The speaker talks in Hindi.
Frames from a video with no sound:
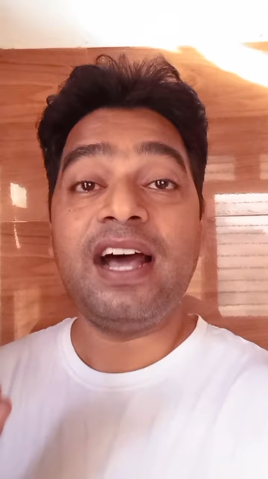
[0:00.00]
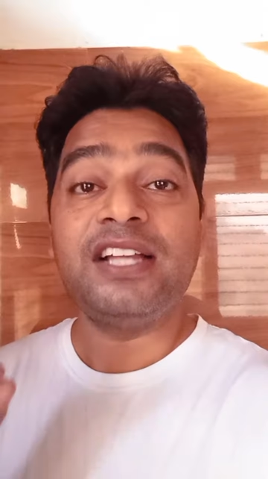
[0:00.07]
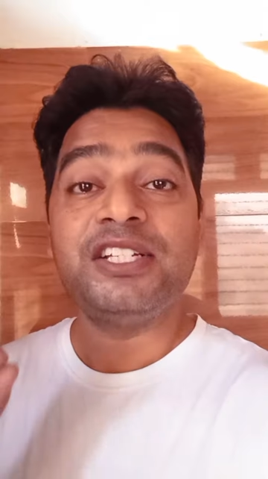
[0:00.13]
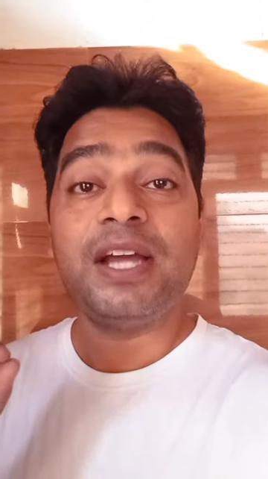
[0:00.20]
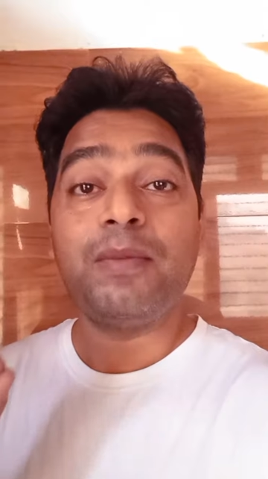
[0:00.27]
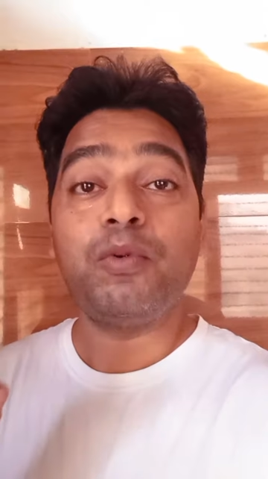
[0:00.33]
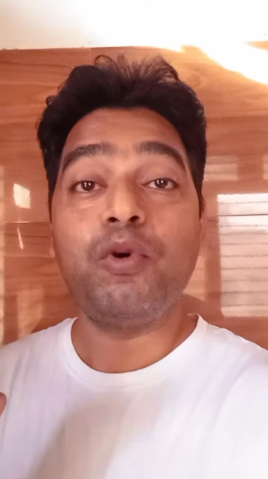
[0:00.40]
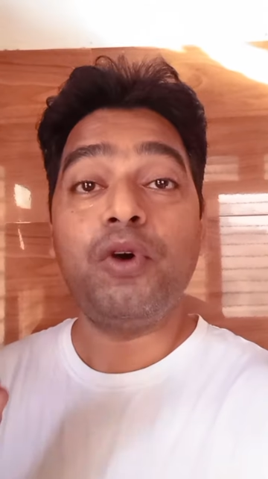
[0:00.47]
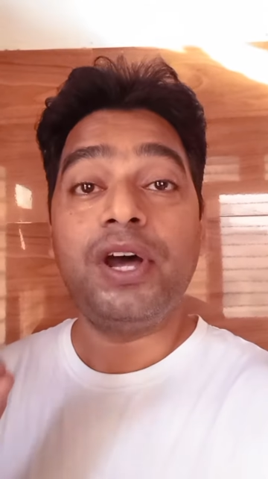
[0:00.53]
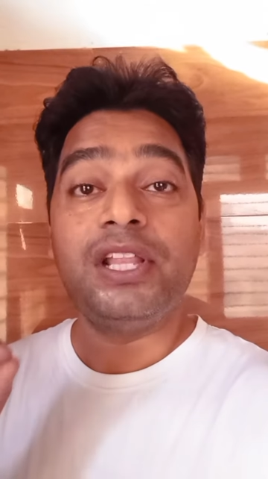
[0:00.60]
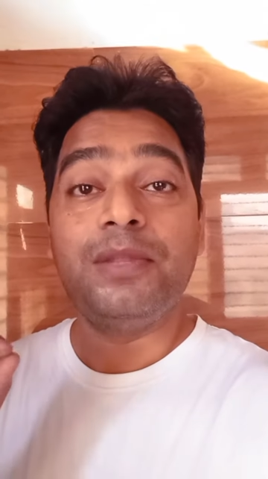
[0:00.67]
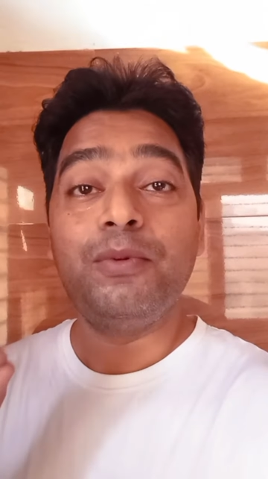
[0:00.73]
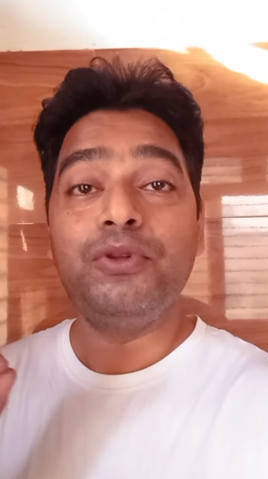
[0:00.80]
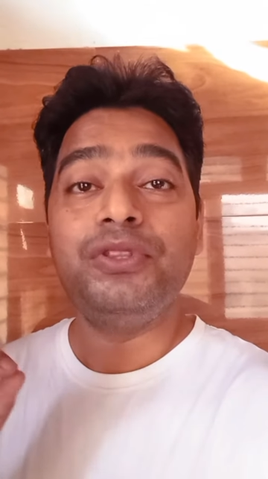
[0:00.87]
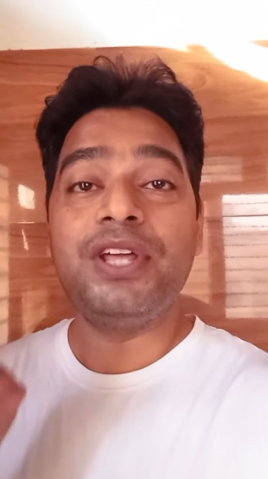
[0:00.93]
आज आपको
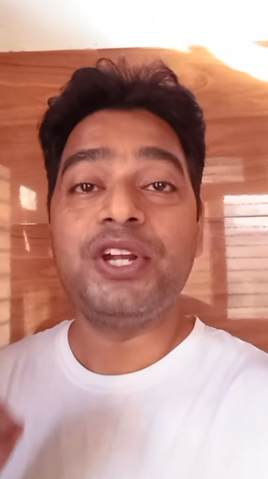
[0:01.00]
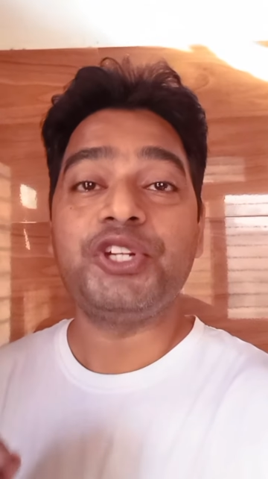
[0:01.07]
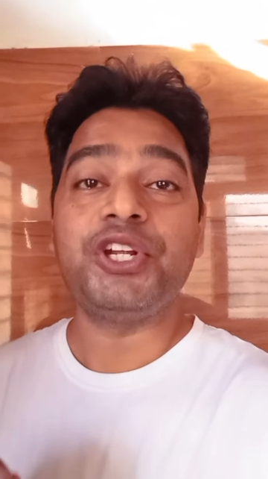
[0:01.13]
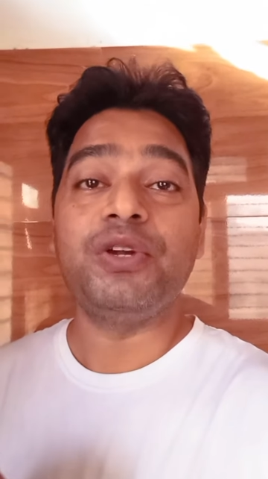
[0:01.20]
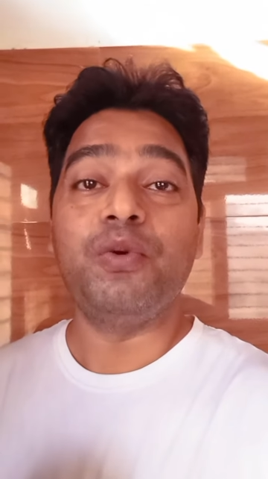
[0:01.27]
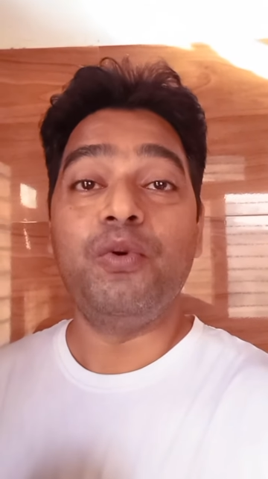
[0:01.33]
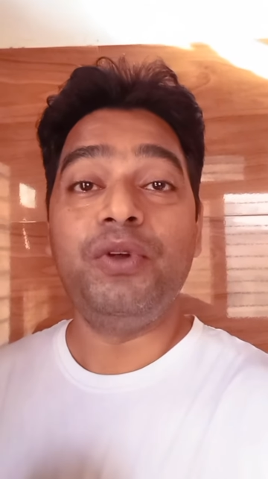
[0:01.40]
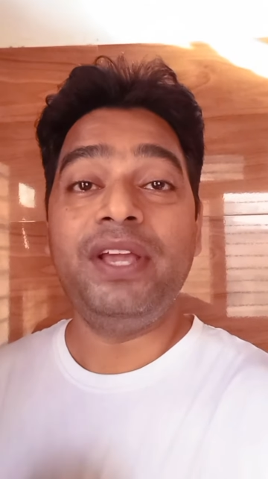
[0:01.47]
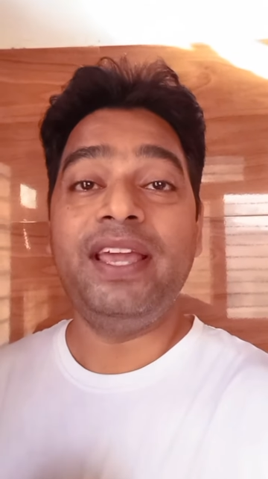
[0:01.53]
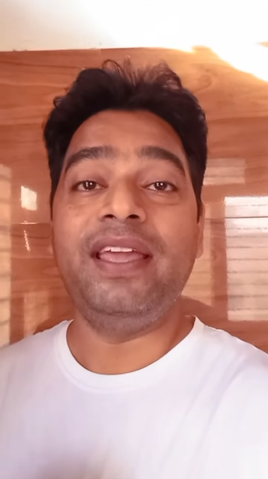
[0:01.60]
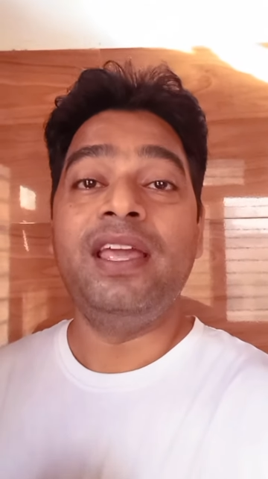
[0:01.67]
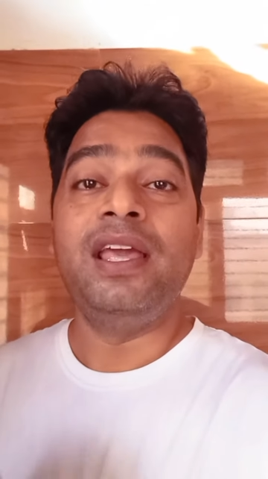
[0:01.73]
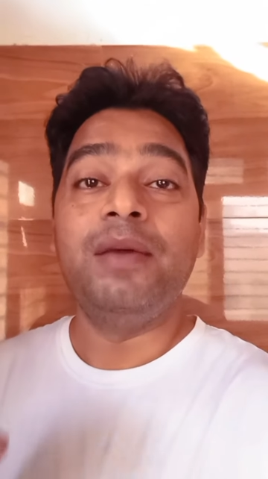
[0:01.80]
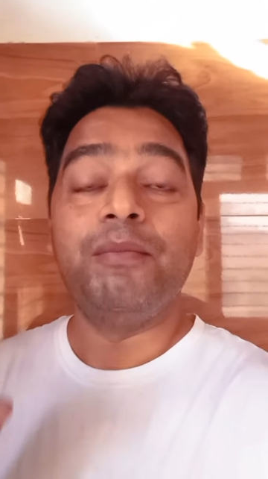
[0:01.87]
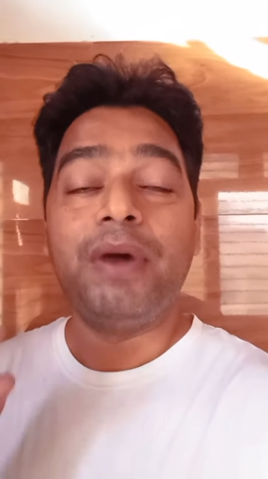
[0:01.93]
अद्भुत दर्शन होंगे
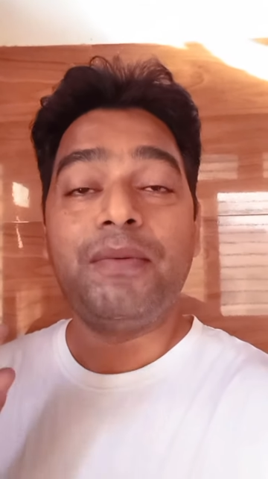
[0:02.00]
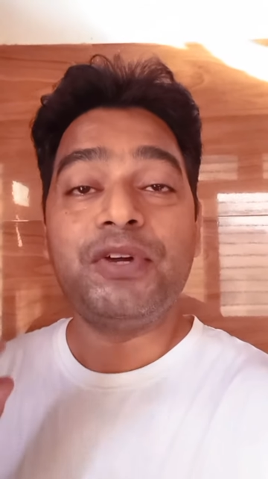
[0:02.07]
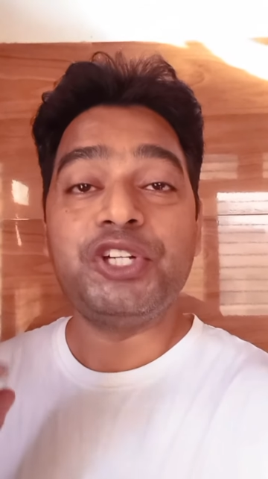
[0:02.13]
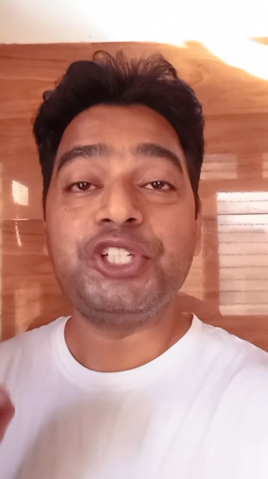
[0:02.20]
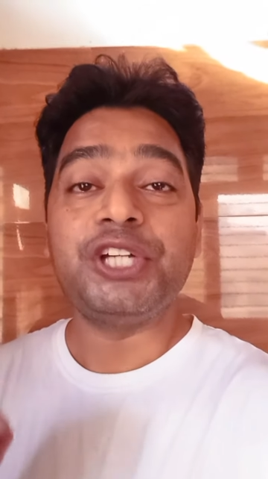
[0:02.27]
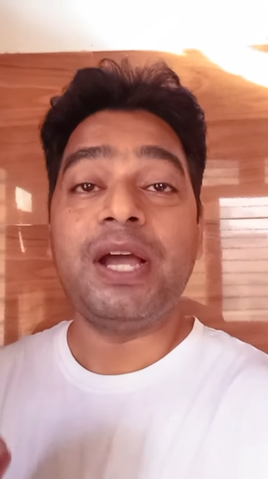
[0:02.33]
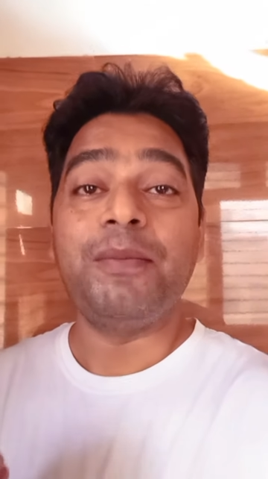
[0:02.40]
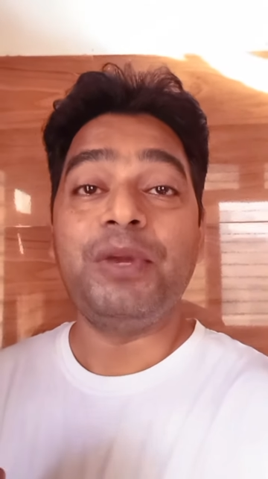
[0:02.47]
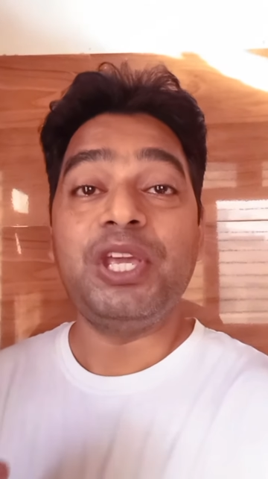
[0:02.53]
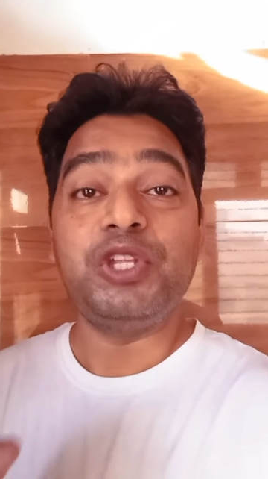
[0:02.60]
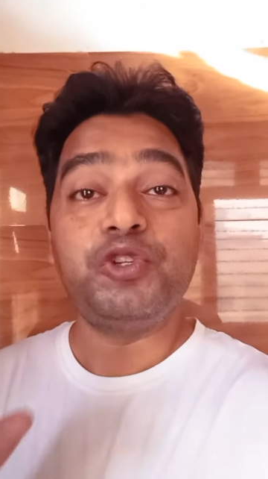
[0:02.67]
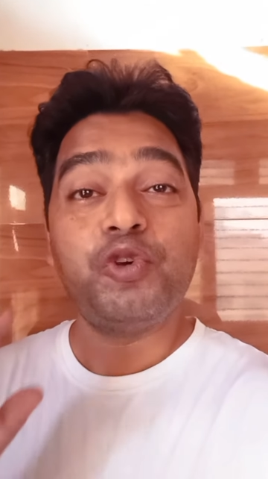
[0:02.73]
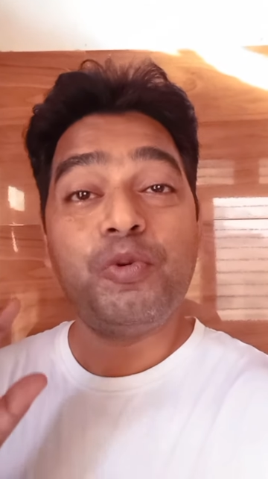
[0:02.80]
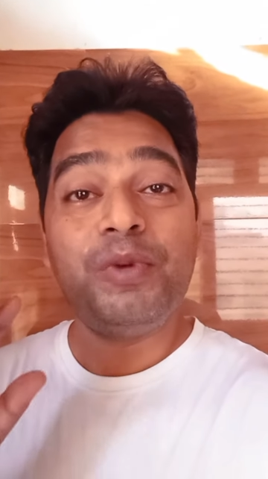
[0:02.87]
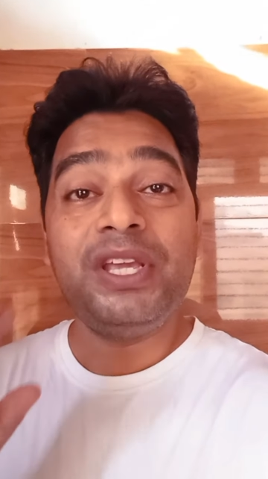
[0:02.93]
बाबा श्याम की
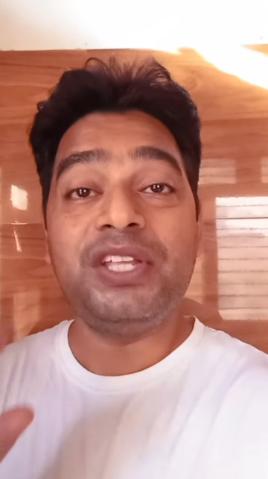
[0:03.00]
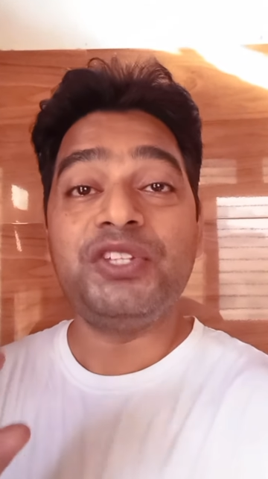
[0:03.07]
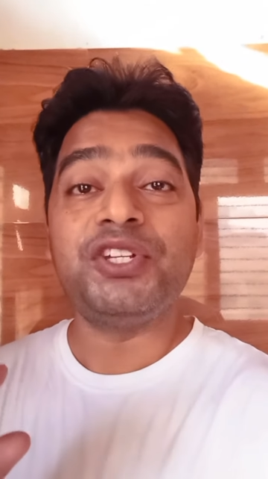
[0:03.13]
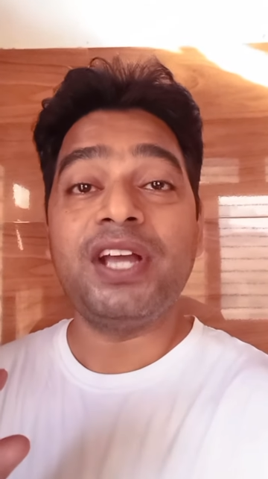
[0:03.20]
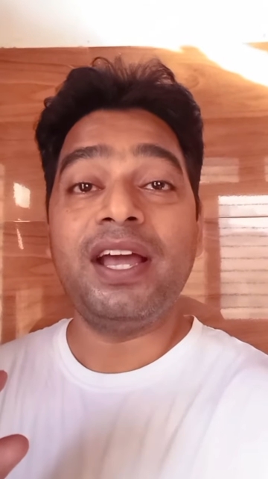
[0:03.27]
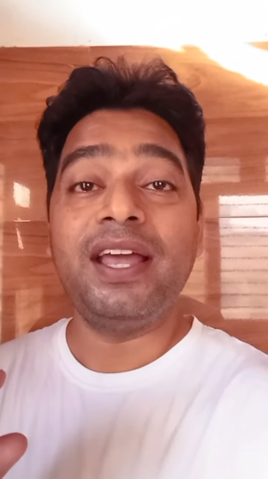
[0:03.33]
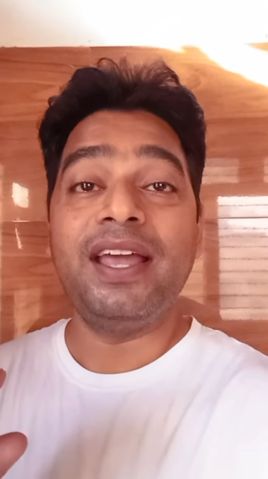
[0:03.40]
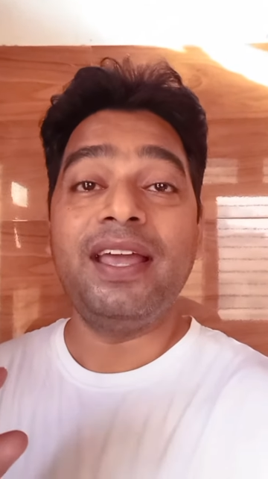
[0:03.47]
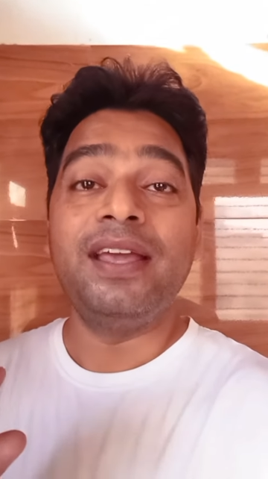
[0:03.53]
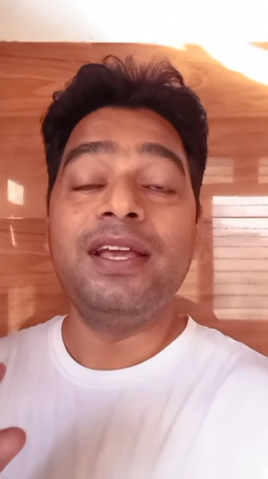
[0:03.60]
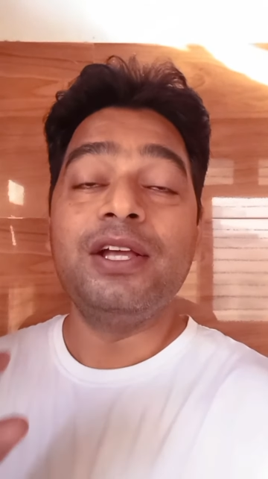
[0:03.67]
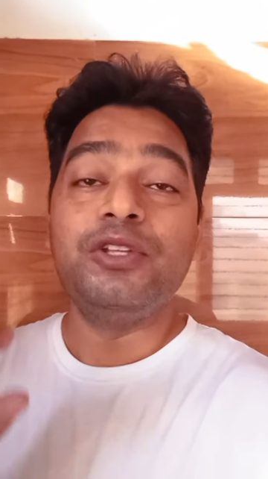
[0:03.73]
जो भी इच्छा है